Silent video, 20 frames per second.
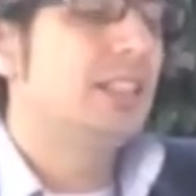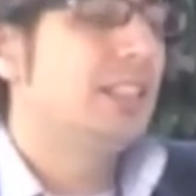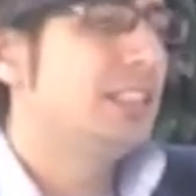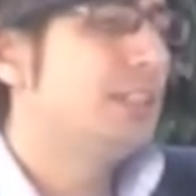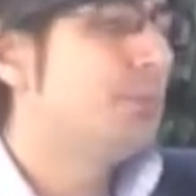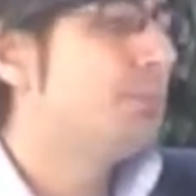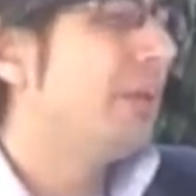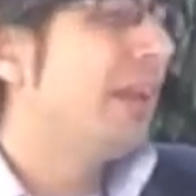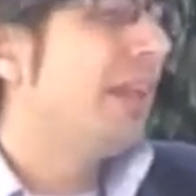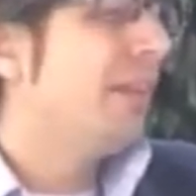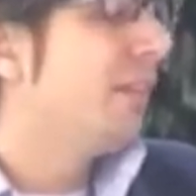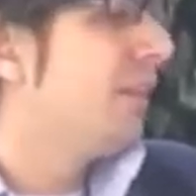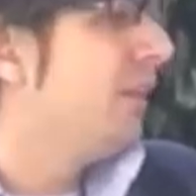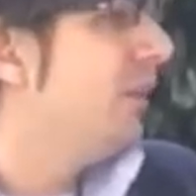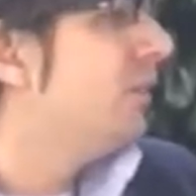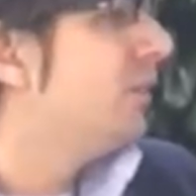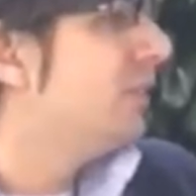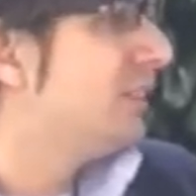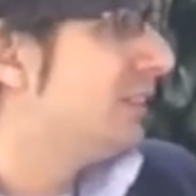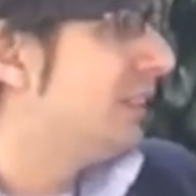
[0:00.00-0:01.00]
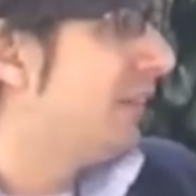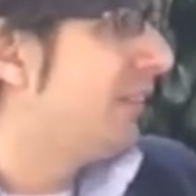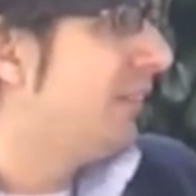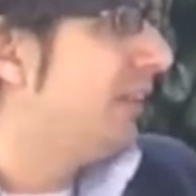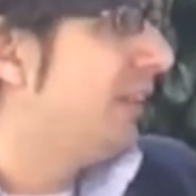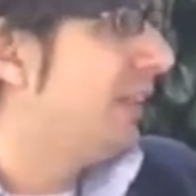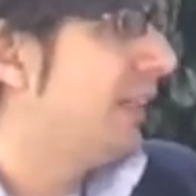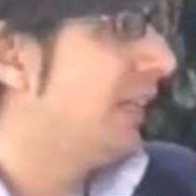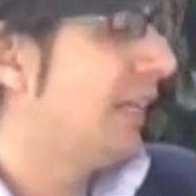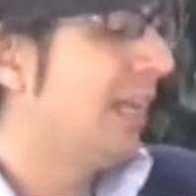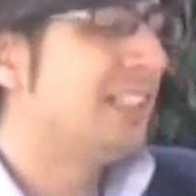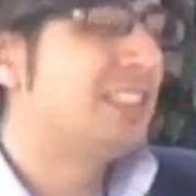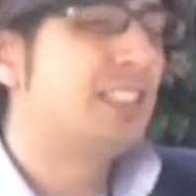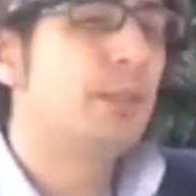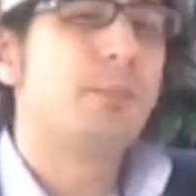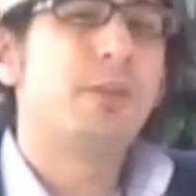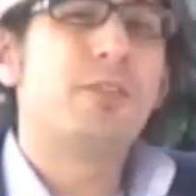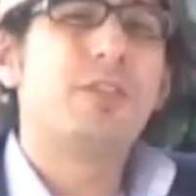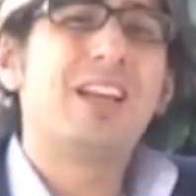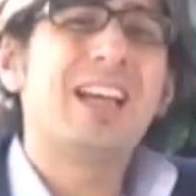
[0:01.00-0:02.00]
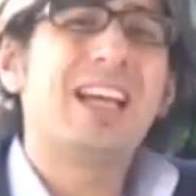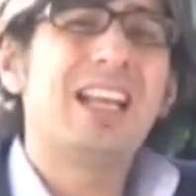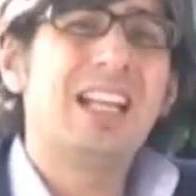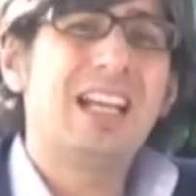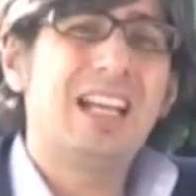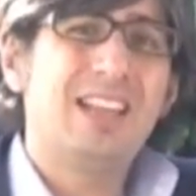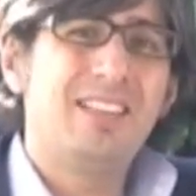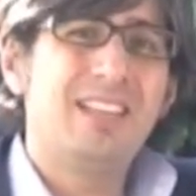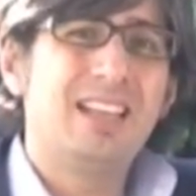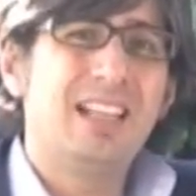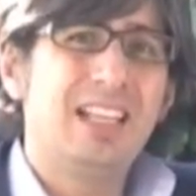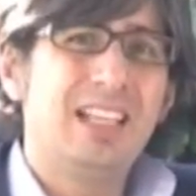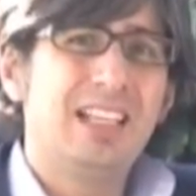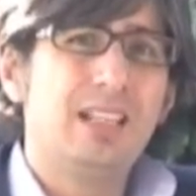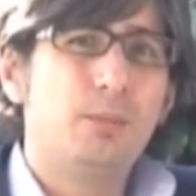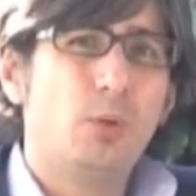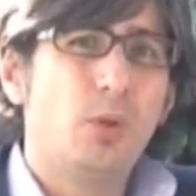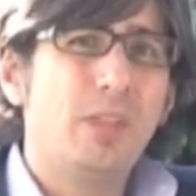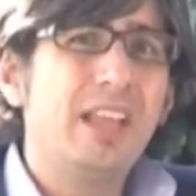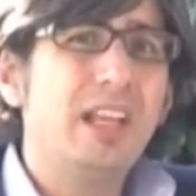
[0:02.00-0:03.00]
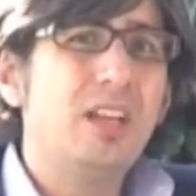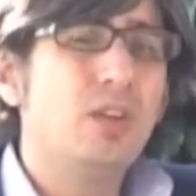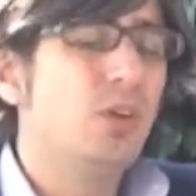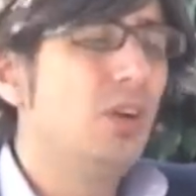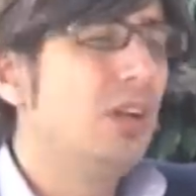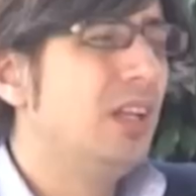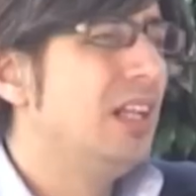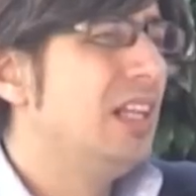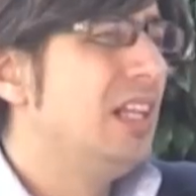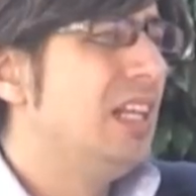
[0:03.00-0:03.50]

es, precio, es decir, al simplificar la cadena y el modelo,